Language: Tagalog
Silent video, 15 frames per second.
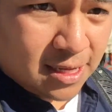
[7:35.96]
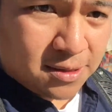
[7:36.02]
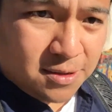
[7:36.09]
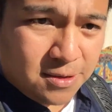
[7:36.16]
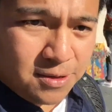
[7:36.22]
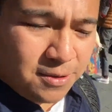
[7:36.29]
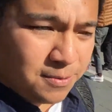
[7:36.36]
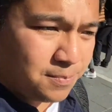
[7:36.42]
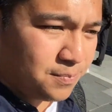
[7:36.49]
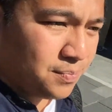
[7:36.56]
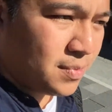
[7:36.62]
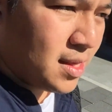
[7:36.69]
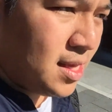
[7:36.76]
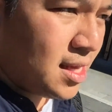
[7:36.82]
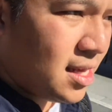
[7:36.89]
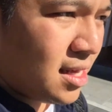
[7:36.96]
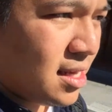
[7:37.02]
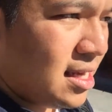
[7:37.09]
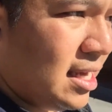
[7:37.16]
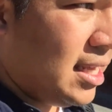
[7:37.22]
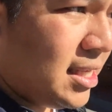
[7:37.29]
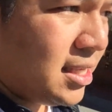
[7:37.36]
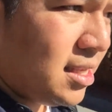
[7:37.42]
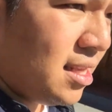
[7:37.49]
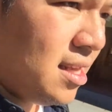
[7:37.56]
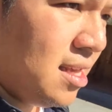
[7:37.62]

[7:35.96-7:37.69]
na to is